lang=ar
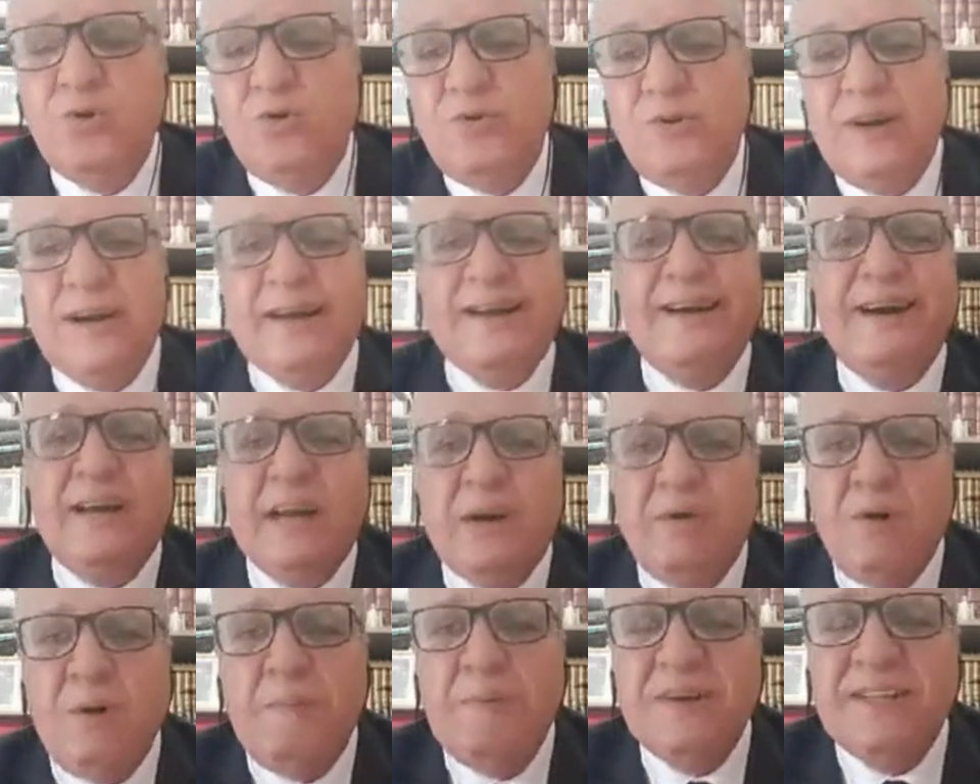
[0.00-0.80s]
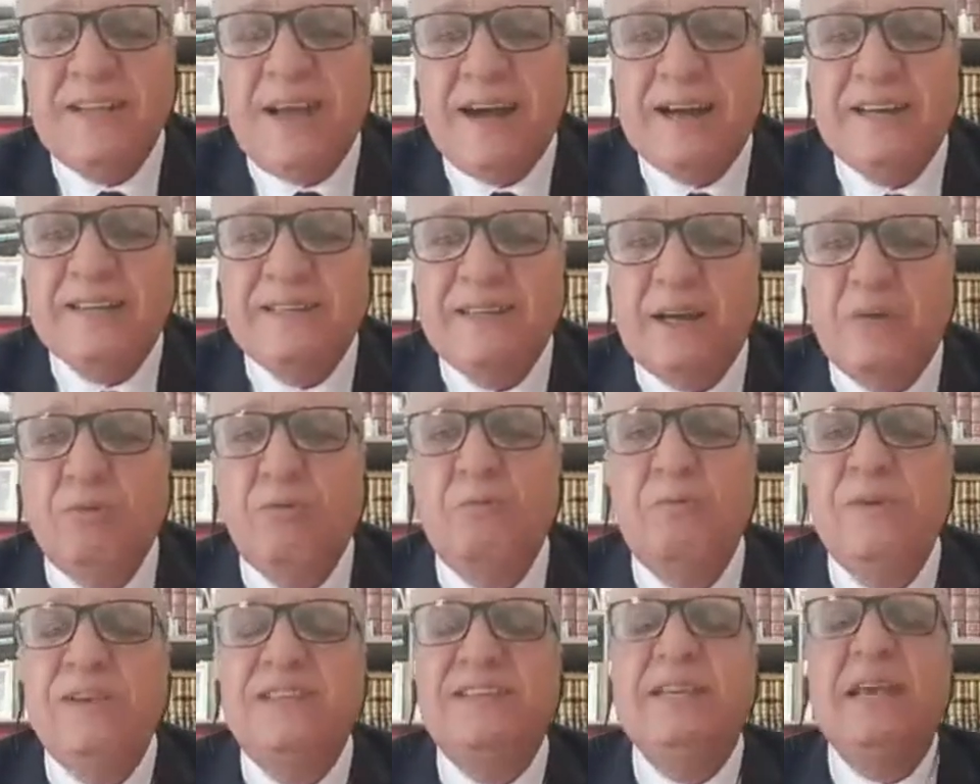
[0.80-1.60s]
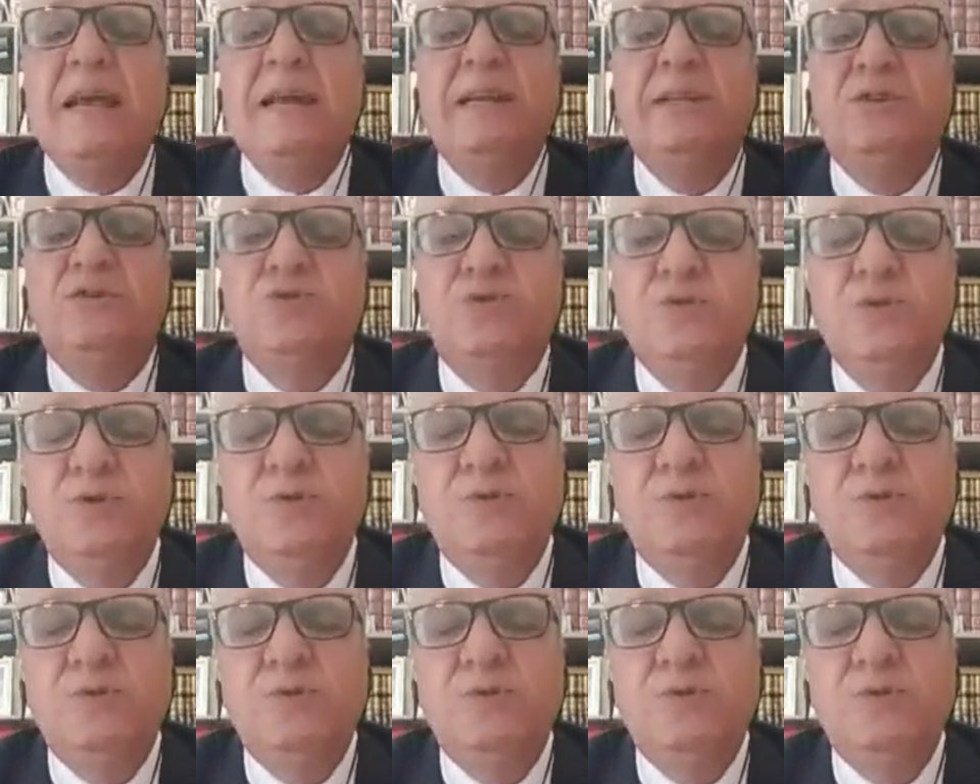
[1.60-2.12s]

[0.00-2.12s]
يكون هناك روابط اكثر وبالتالي